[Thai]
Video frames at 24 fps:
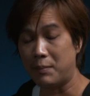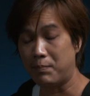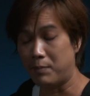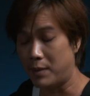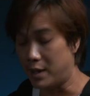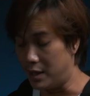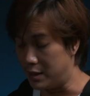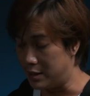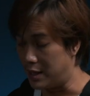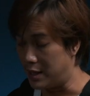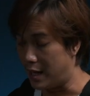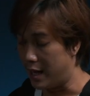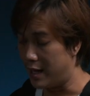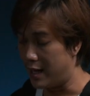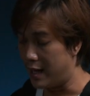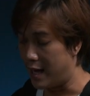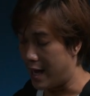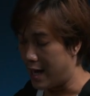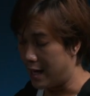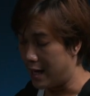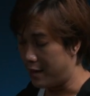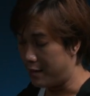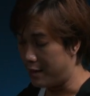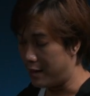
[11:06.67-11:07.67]
จะเปิดใช้
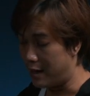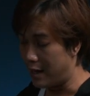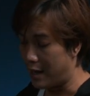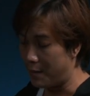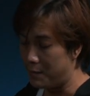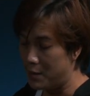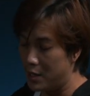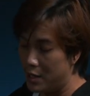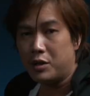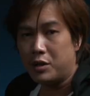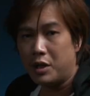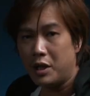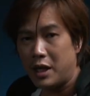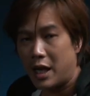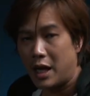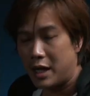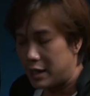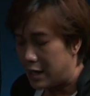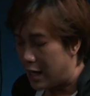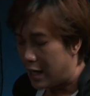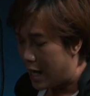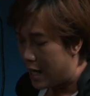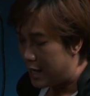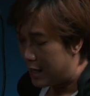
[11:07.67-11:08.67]
งานแล้วนะครับที่ด้า
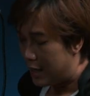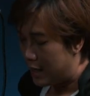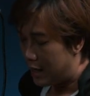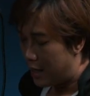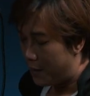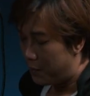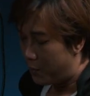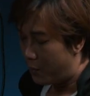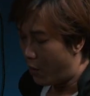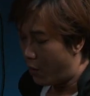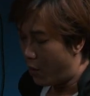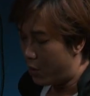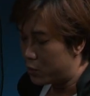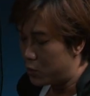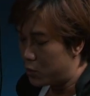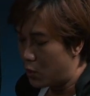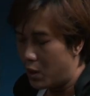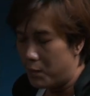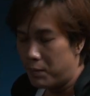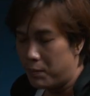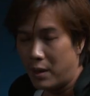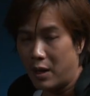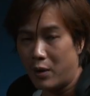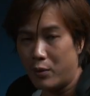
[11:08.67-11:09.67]
นข้างนะครับของ
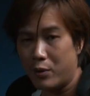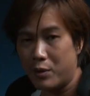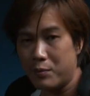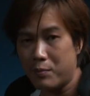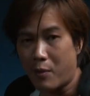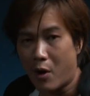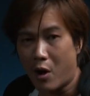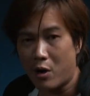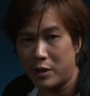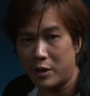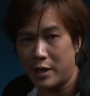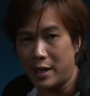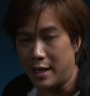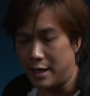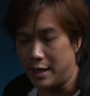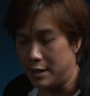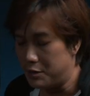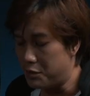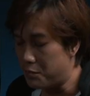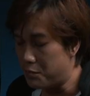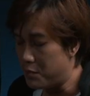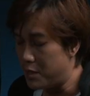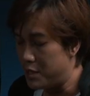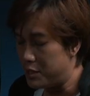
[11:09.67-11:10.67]
ตัว power box เนี่ย
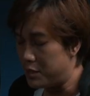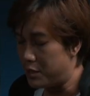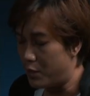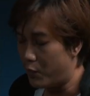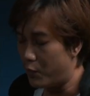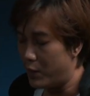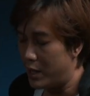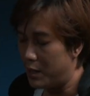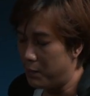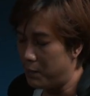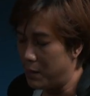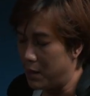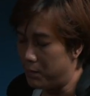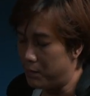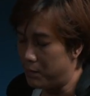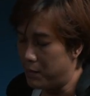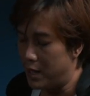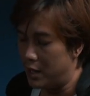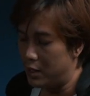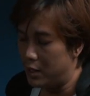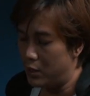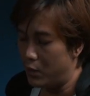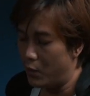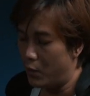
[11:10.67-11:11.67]
จะมีสวิตช์ปิด
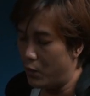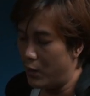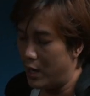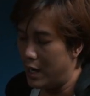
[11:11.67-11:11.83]
เปิดอยู่